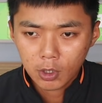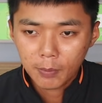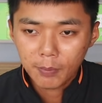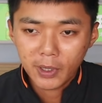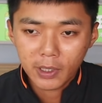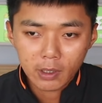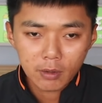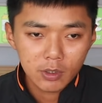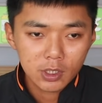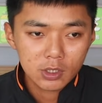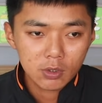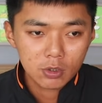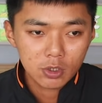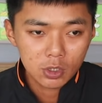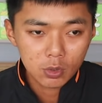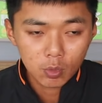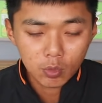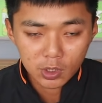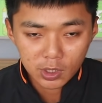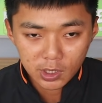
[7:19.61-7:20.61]
管每个位置，我就
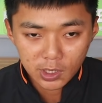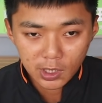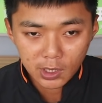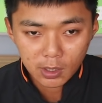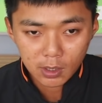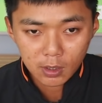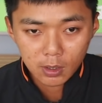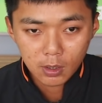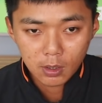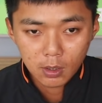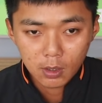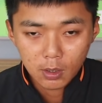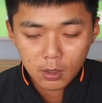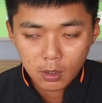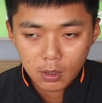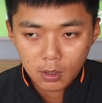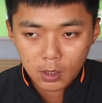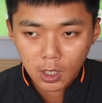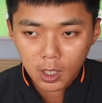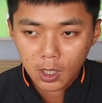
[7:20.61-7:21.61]
是稳定，
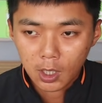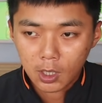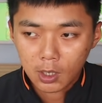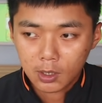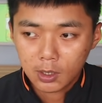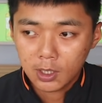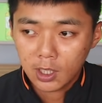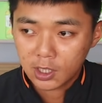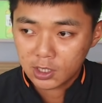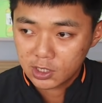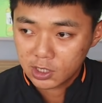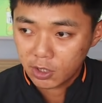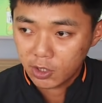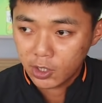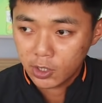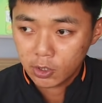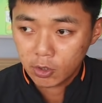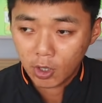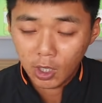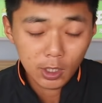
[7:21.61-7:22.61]
那让教
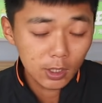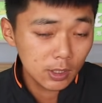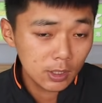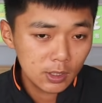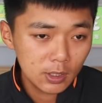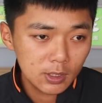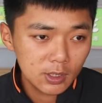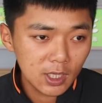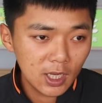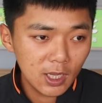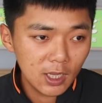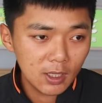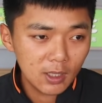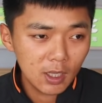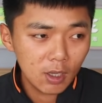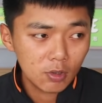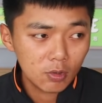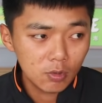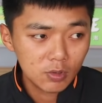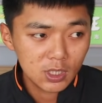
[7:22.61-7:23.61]
练团在
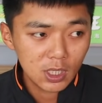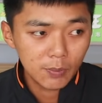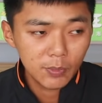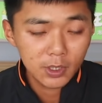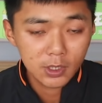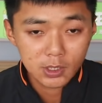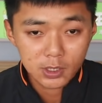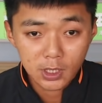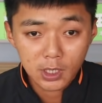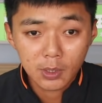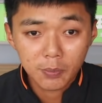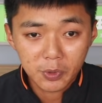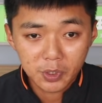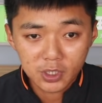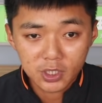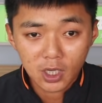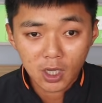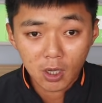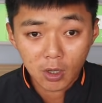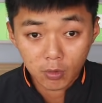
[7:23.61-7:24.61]
调度上面可以比
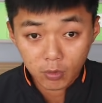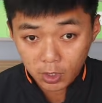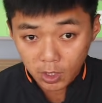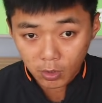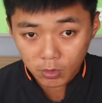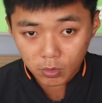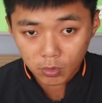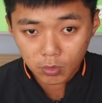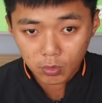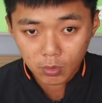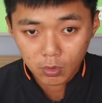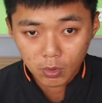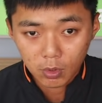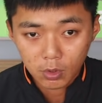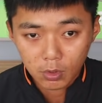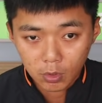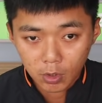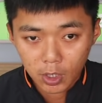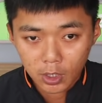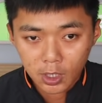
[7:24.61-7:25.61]
较好调度。
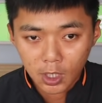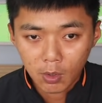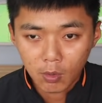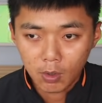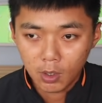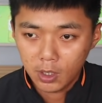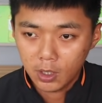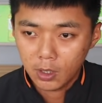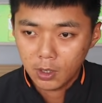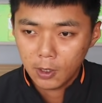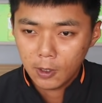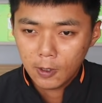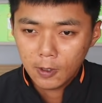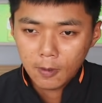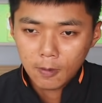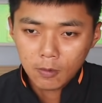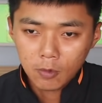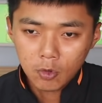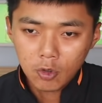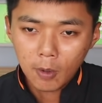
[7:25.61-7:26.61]
对，那我
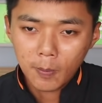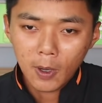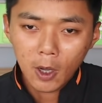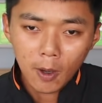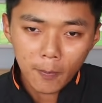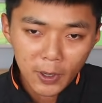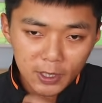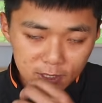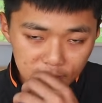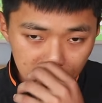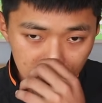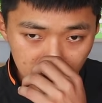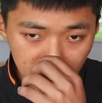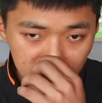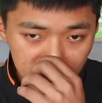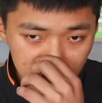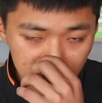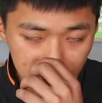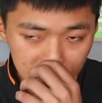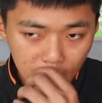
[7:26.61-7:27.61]
如果把我摆在那个
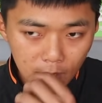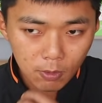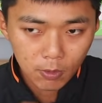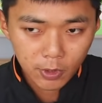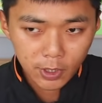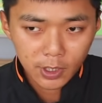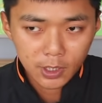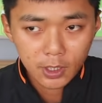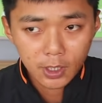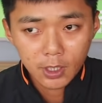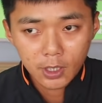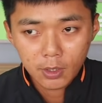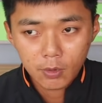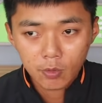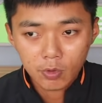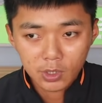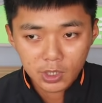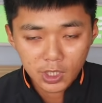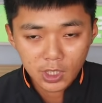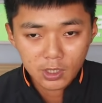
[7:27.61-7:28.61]
位置上，我也可以
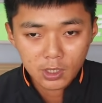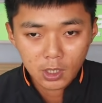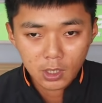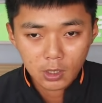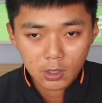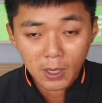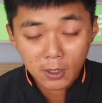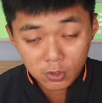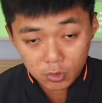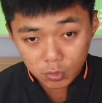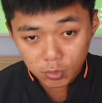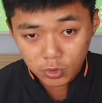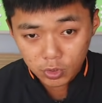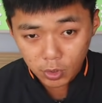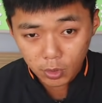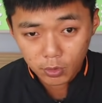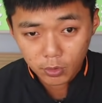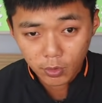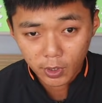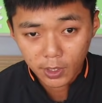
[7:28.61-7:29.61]
稳定的帮助
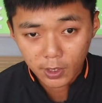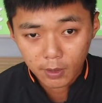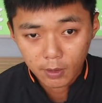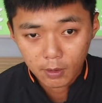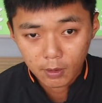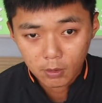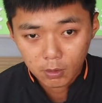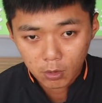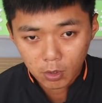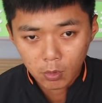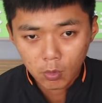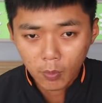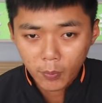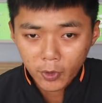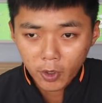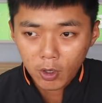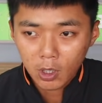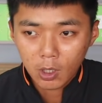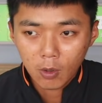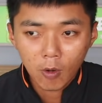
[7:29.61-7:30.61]
球队。对，我
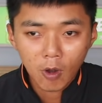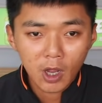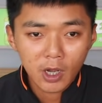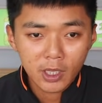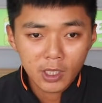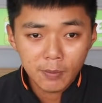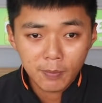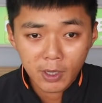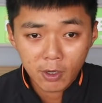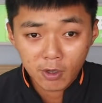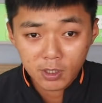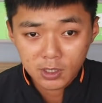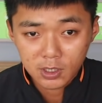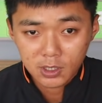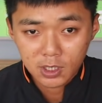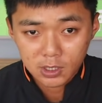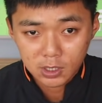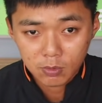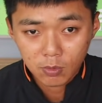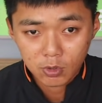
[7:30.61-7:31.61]
不用很花力没关系，
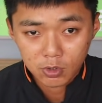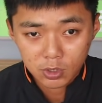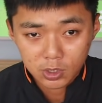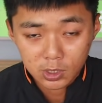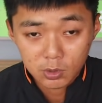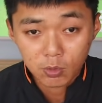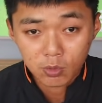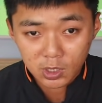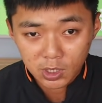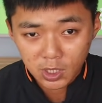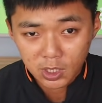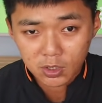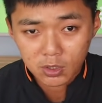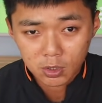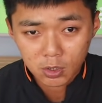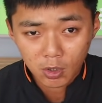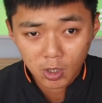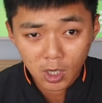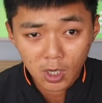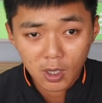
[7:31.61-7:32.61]
但是我就是稳定
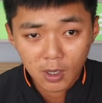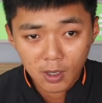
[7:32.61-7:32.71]
就好。